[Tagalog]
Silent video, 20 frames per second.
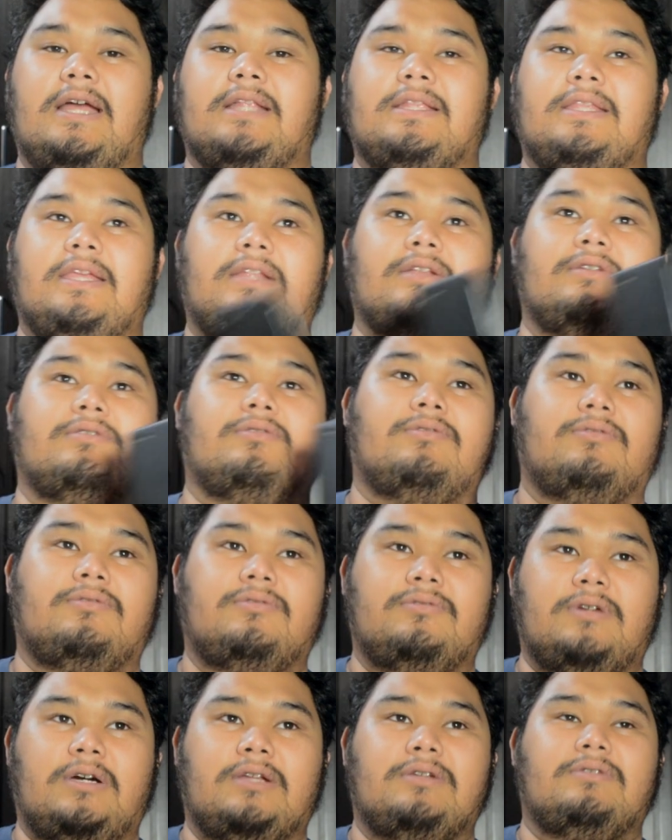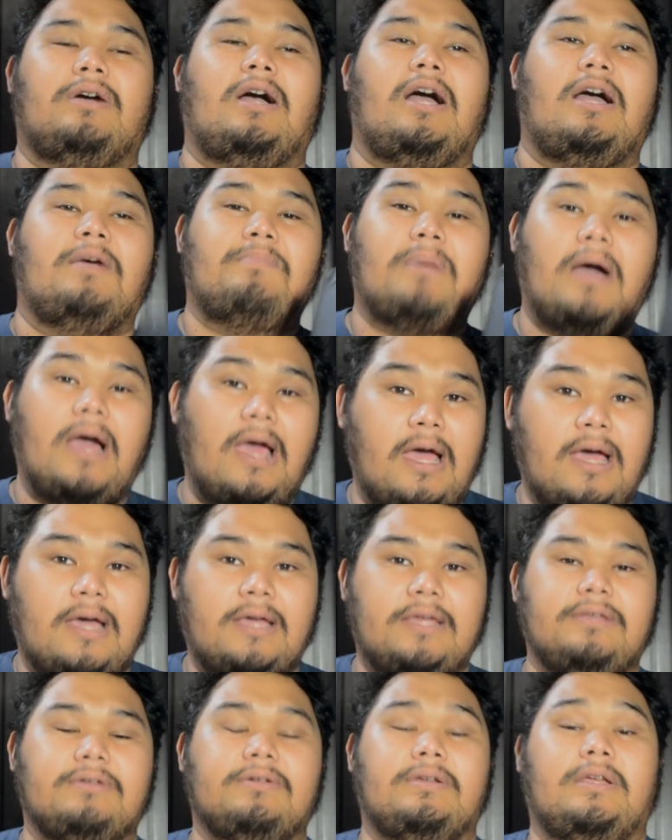natin kung ano nga ba
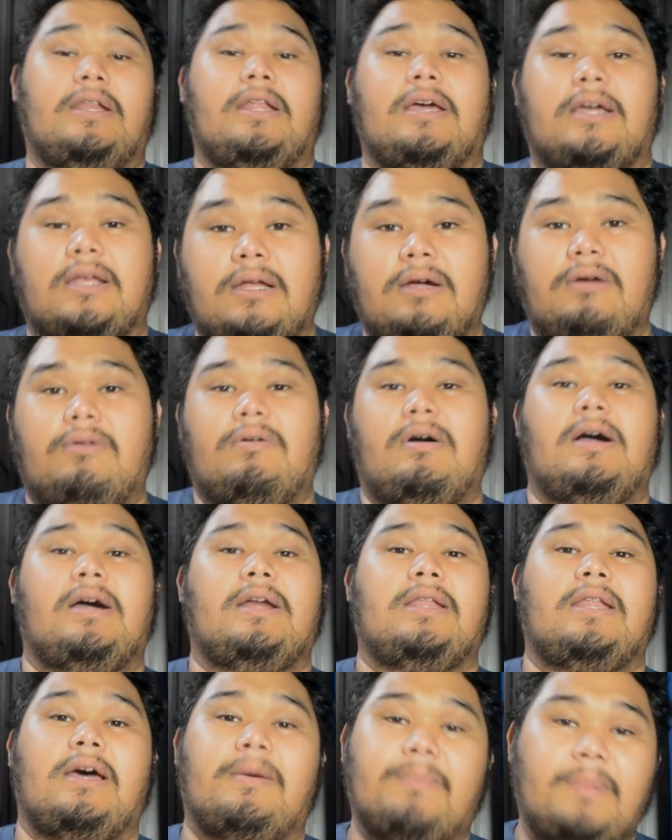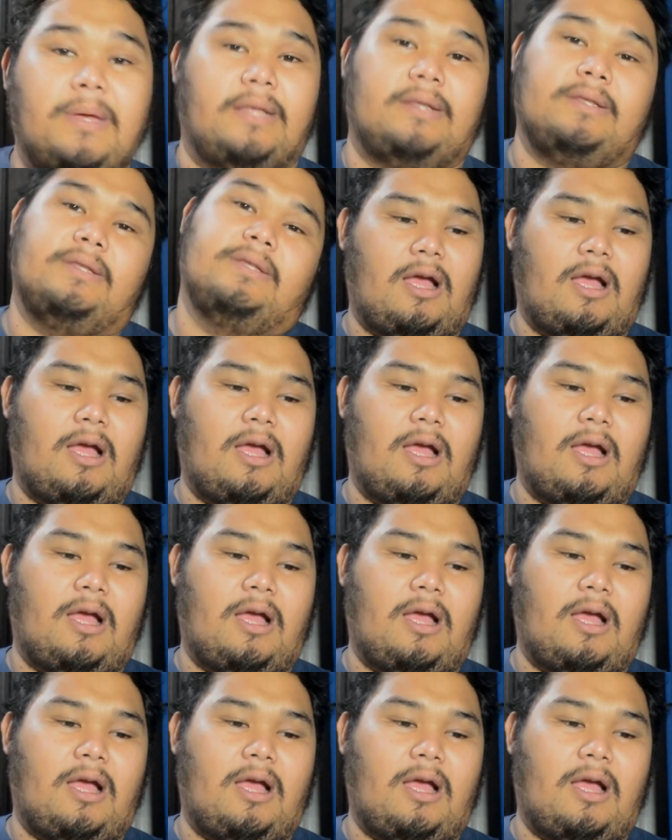yung ginagawa namin.